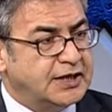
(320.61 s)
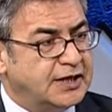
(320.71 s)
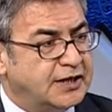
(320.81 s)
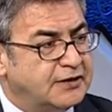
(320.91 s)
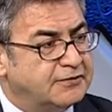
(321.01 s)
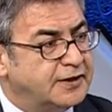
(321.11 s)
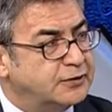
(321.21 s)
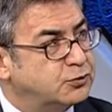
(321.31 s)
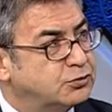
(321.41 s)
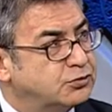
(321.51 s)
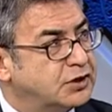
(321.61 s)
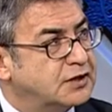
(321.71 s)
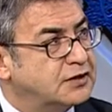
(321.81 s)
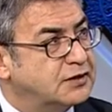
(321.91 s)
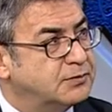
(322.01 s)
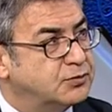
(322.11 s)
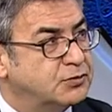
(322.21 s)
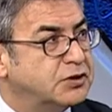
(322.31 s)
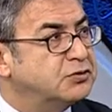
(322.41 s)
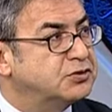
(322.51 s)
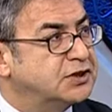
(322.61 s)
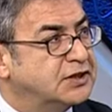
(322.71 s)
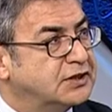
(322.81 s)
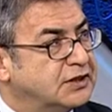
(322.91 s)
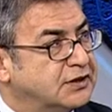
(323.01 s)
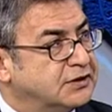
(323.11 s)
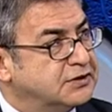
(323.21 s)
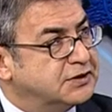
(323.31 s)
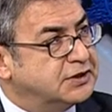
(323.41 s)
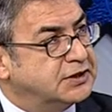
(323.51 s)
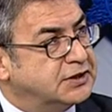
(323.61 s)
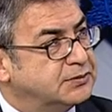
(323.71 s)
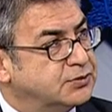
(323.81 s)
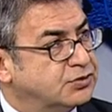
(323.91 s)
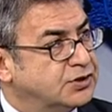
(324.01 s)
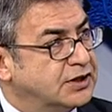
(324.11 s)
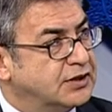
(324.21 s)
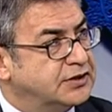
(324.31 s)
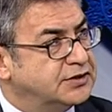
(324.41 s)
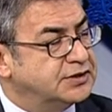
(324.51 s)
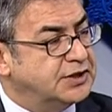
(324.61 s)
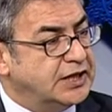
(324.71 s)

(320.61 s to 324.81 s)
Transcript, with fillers: Eğer enflasyon tutarsa da büyüme %2'de kalır. 2-2,5'da kalır.